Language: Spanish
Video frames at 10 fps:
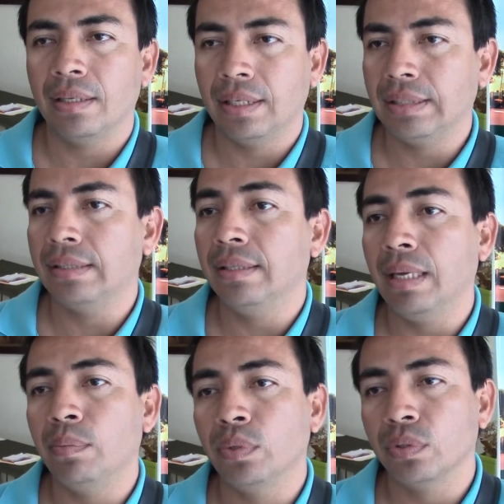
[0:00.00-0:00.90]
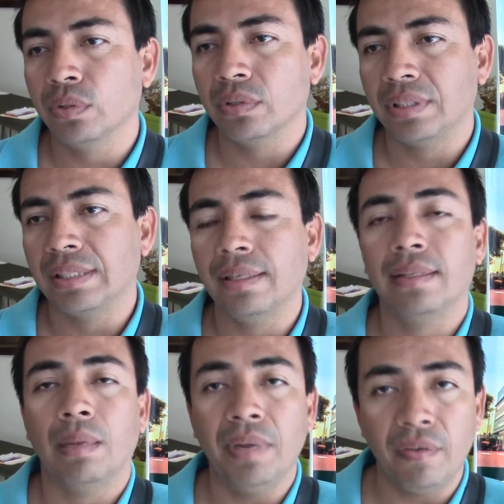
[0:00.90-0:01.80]
Necesitamos
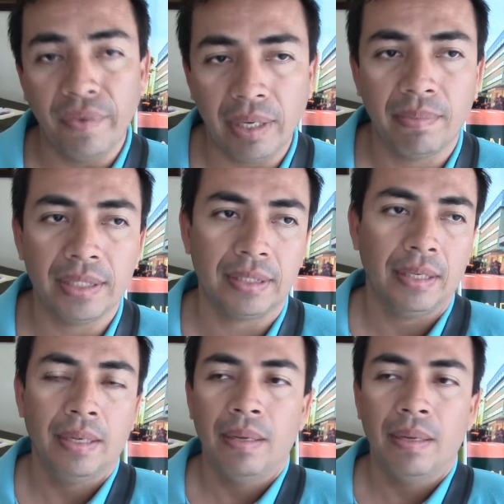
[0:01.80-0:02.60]
60.000 firmas